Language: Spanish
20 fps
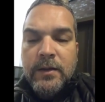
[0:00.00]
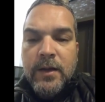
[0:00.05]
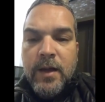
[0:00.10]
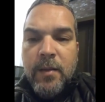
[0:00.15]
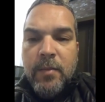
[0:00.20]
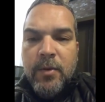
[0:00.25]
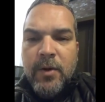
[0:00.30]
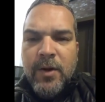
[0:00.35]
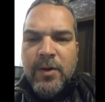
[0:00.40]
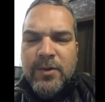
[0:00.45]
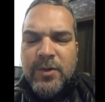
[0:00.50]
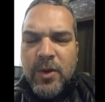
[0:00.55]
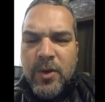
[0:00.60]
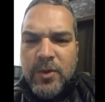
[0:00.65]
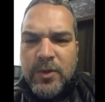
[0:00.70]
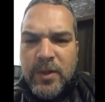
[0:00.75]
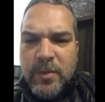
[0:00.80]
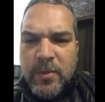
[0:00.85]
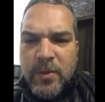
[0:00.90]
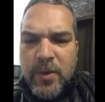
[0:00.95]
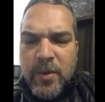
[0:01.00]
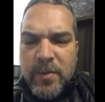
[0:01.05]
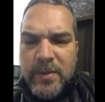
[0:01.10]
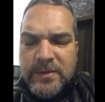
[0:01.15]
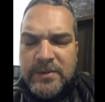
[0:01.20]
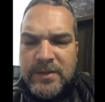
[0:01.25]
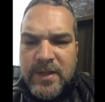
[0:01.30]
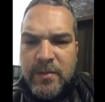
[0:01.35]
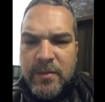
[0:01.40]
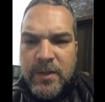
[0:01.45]
a poner todo tipo de
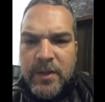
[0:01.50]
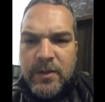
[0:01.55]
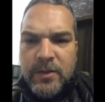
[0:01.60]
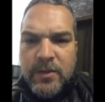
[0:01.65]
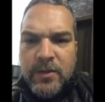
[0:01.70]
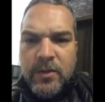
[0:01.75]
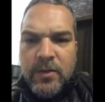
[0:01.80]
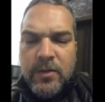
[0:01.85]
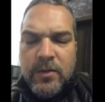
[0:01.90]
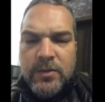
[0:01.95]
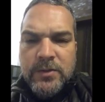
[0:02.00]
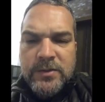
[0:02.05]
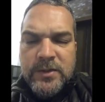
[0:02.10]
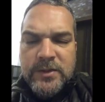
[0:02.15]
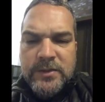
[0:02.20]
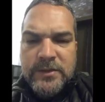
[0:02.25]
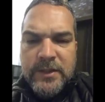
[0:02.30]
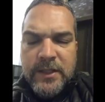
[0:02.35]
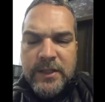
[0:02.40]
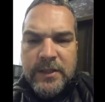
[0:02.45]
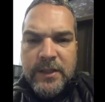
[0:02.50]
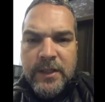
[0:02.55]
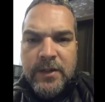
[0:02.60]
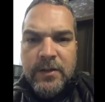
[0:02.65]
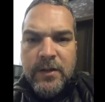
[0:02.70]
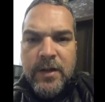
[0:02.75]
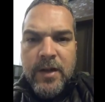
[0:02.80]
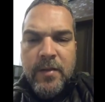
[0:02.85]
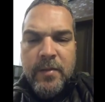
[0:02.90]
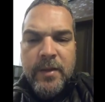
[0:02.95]
pensamientos sin
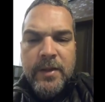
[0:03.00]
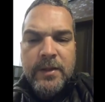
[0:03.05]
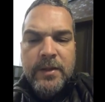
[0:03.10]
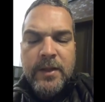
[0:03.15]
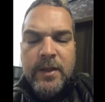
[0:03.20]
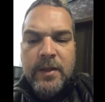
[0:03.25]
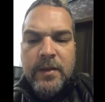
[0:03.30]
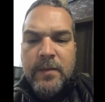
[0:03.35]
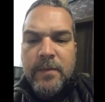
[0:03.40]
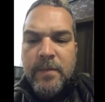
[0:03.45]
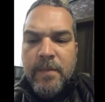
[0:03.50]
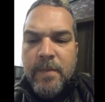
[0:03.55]
sentido en la mente.